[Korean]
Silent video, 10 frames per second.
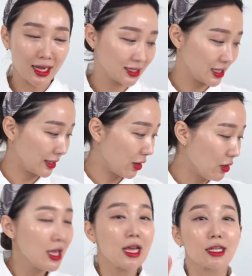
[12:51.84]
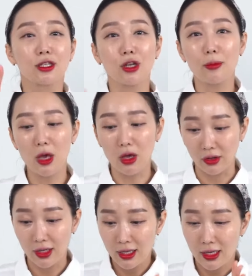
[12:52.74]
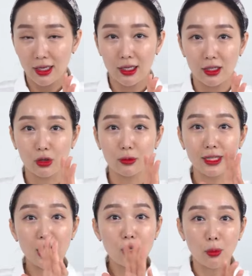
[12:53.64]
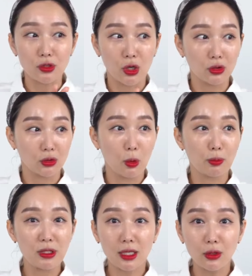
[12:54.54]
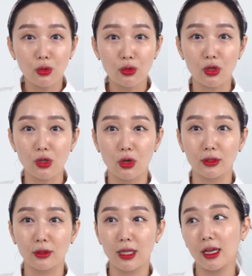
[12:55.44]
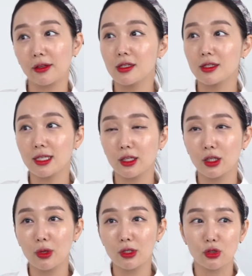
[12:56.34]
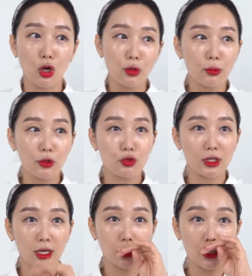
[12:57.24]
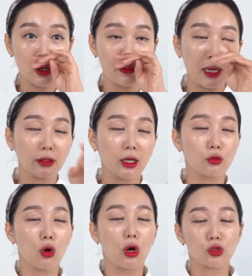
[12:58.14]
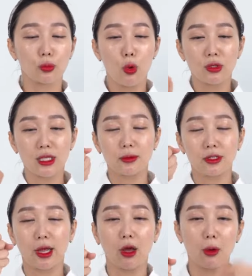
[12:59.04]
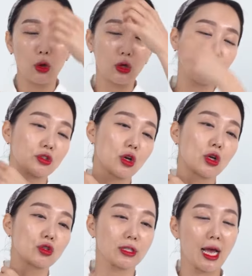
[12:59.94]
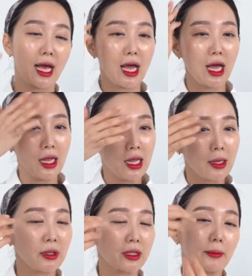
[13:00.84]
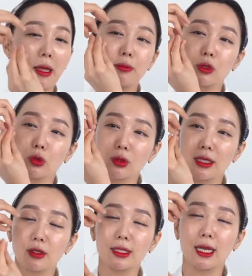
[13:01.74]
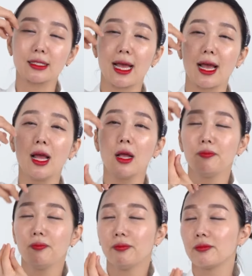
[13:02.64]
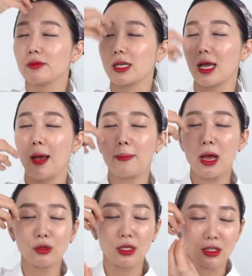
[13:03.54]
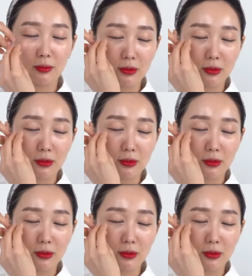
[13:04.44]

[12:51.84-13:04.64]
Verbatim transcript: 생각하시잖아요. 그러면 네. 여러분 딴 거 없어요. 뭐 비싼 돈 들여서 내가 늙지 않기 위해서 젊음을 유지하기 위해서 베드에 누워가지고 봉 음. 잡으세요. 뭐 여기 붙여가지고 자 비타민 앰플 똑 아, 따서 따. 이게 전기 흘러나오는 거저 알아요. 한 방울에